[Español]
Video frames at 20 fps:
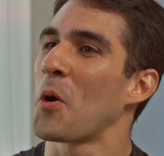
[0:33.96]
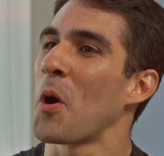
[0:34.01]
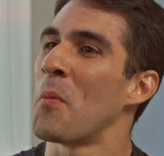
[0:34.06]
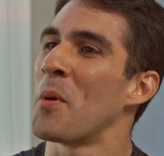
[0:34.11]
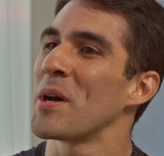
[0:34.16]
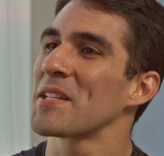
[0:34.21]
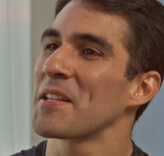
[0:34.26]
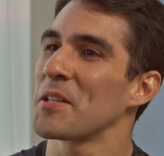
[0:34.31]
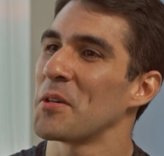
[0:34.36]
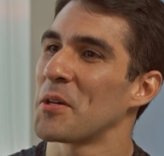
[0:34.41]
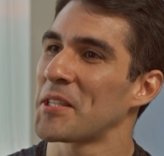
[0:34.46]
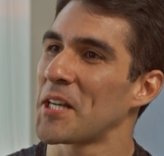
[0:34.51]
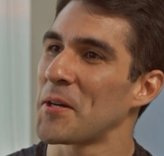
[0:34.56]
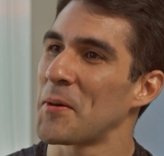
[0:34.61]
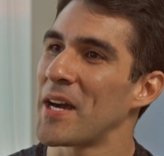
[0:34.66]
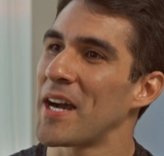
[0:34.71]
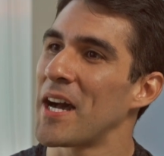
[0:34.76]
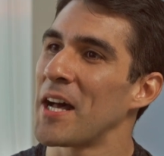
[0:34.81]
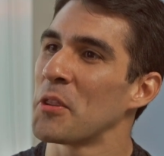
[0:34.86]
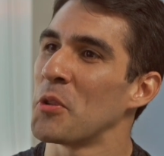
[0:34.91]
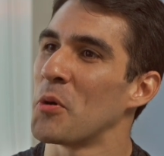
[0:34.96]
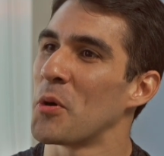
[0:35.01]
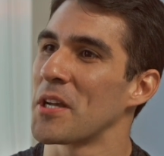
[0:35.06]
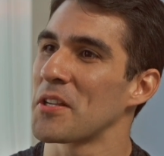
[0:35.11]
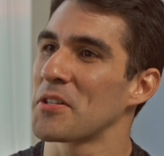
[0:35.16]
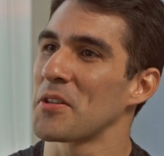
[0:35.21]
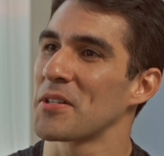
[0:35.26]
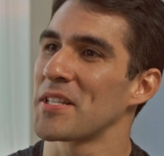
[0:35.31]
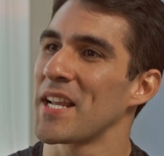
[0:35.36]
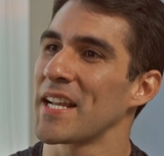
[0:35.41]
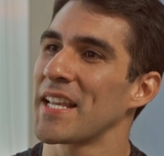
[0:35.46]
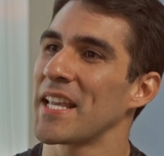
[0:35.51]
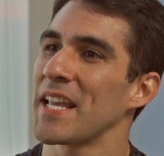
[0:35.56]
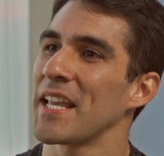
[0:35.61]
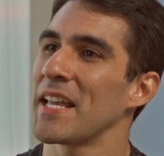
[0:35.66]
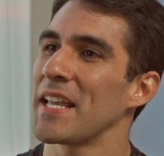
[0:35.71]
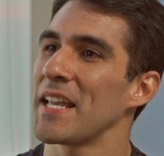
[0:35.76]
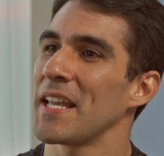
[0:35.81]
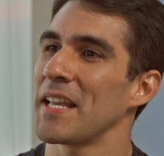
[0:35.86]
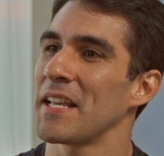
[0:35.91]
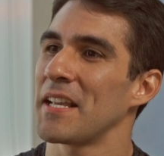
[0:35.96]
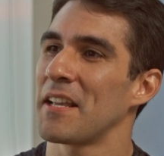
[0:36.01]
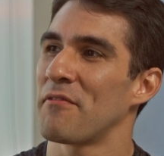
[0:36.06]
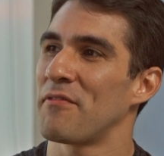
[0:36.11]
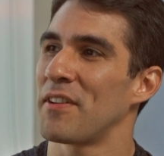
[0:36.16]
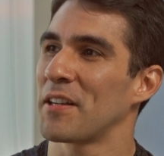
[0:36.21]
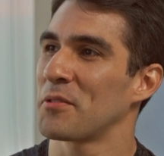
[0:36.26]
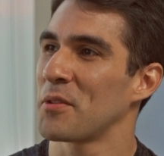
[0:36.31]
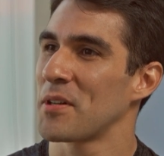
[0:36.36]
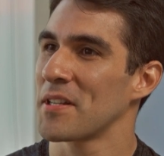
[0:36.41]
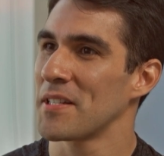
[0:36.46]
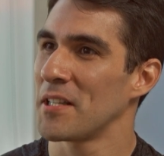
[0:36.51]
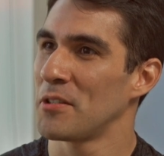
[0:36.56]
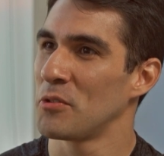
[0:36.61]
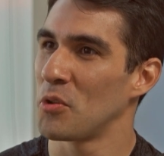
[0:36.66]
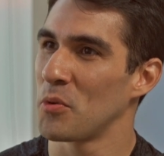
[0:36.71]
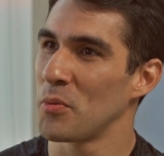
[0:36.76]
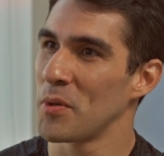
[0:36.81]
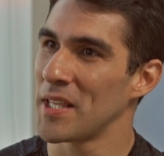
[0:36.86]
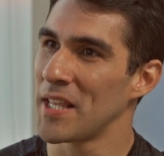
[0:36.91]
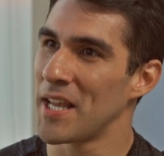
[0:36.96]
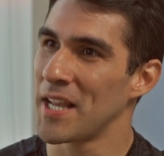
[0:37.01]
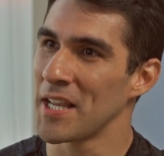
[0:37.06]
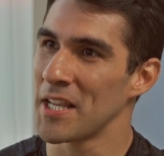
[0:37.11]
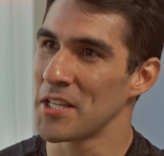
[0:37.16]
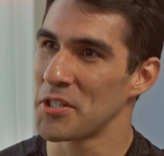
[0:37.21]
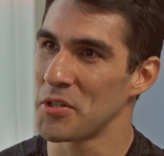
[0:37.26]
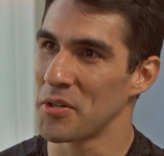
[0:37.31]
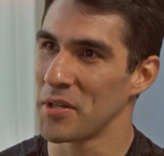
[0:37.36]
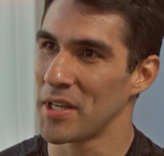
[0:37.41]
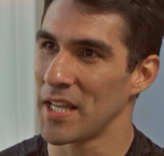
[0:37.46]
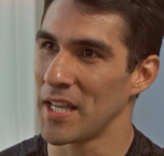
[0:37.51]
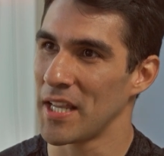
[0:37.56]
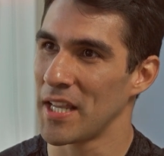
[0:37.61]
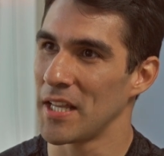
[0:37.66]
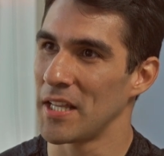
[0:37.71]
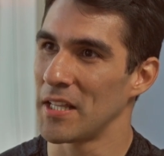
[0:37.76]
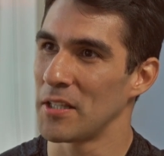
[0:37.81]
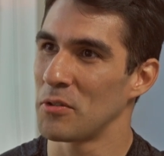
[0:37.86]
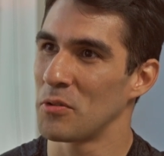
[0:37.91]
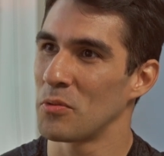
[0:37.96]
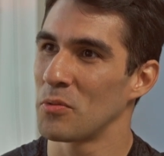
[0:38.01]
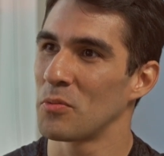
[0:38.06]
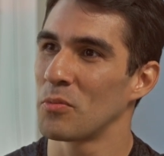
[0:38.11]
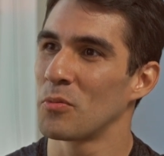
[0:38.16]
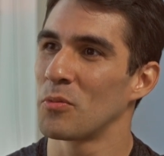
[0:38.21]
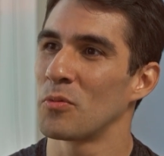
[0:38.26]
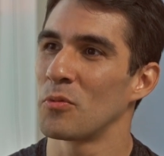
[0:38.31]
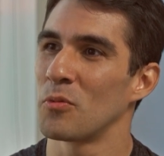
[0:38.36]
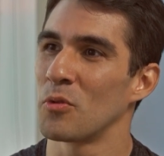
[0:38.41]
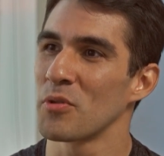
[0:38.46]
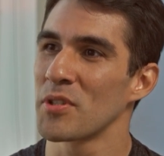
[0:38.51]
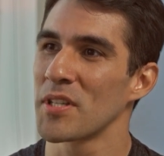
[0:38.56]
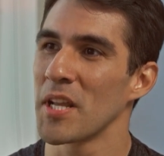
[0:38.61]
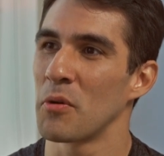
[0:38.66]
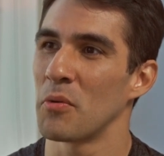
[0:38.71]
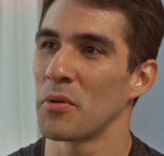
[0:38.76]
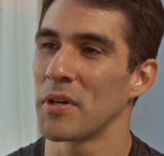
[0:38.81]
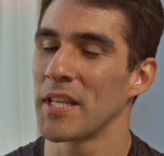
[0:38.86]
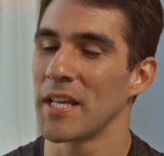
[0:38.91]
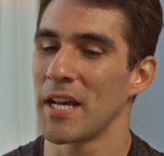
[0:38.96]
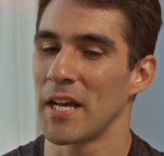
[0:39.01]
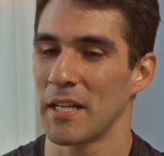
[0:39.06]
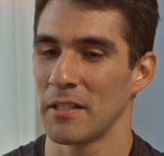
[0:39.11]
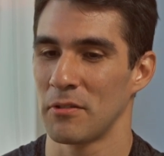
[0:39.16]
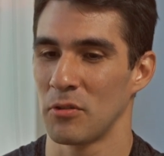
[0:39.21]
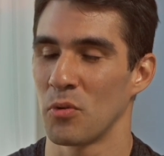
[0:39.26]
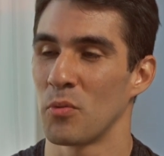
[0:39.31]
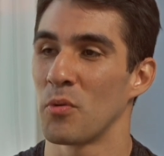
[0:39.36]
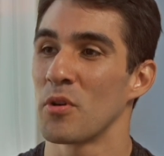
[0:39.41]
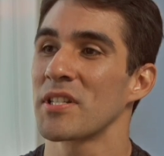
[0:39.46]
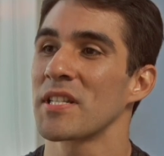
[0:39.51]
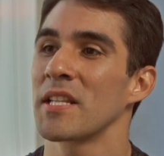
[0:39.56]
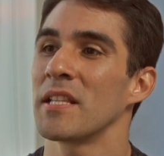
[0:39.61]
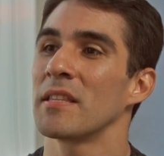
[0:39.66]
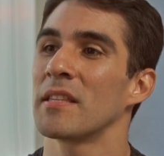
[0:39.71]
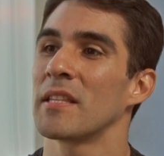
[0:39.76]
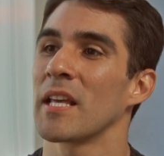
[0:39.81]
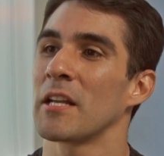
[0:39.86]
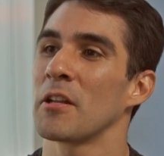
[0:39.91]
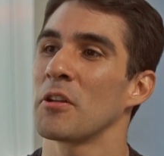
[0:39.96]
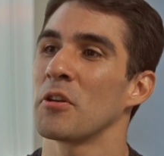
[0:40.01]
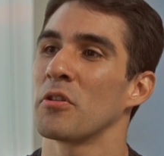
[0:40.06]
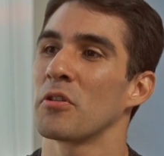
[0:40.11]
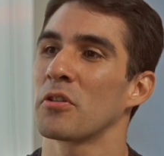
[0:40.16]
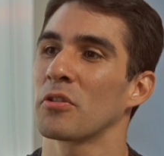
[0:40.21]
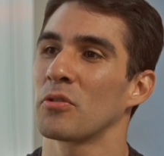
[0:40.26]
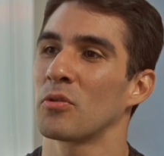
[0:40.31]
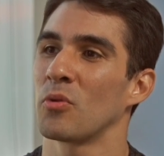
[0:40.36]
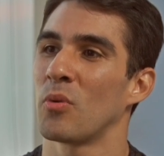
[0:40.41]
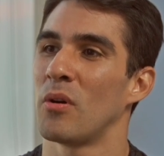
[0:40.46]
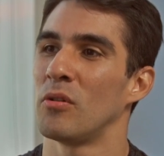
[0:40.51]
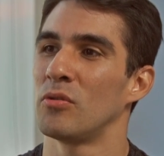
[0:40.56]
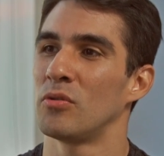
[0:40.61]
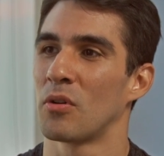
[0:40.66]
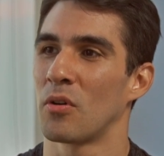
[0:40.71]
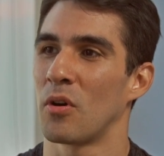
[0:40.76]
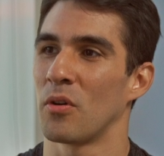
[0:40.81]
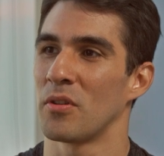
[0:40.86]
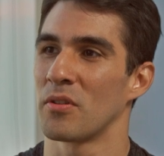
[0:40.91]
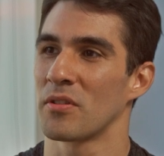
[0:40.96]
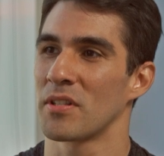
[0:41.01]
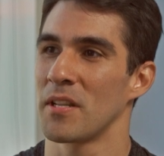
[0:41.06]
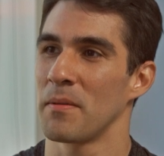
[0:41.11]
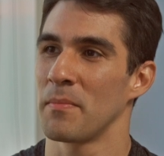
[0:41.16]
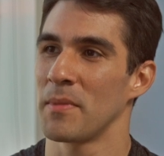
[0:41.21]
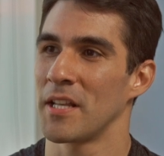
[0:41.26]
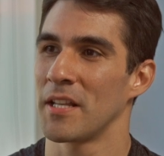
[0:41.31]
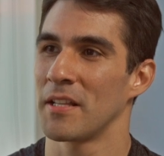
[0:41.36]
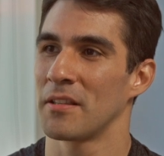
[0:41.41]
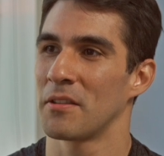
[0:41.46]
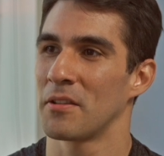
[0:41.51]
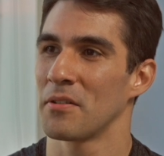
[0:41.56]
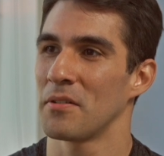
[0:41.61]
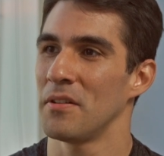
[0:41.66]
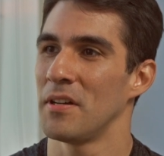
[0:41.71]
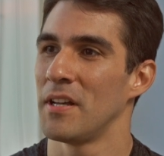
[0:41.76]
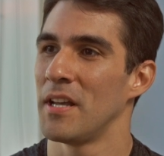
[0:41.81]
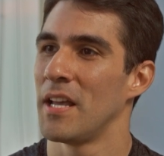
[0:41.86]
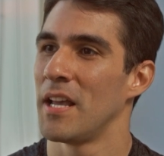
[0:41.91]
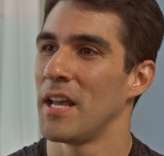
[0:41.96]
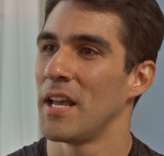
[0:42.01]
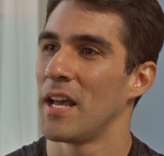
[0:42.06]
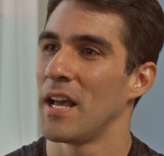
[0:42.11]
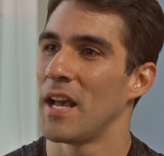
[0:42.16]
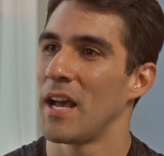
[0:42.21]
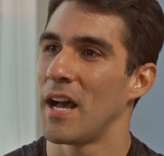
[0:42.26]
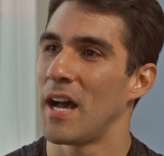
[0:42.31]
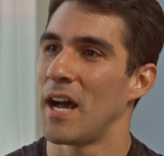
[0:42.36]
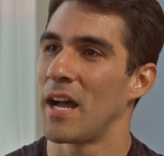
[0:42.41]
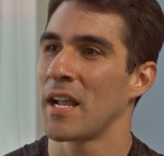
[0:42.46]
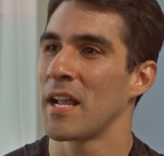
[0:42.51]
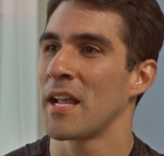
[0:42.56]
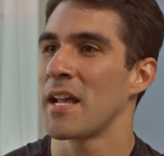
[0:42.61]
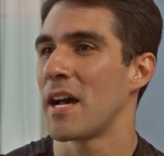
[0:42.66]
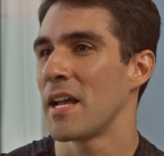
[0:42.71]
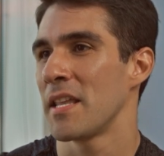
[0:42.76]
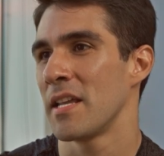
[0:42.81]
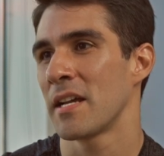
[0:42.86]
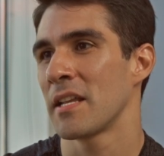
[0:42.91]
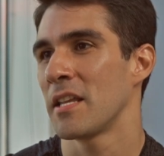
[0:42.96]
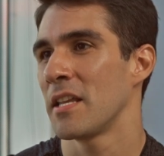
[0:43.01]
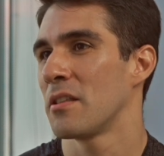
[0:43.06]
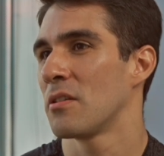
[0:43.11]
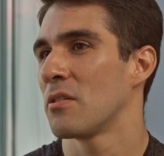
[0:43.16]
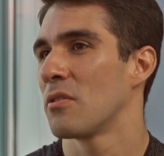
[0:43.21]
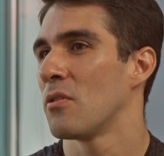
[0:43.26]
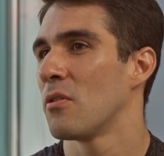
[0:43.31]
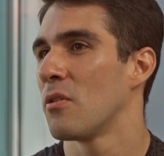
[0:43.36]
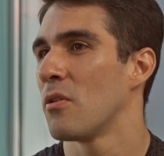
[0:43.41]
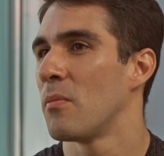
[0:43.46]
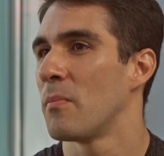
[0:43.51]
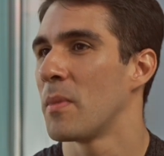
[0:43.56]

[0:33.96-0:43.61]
cómo has ido trabajando eso? O sea, ¿qué, factores en tu vida han hecho que tu seguridad, tu voz interior, tu autoconocimiento hayan ido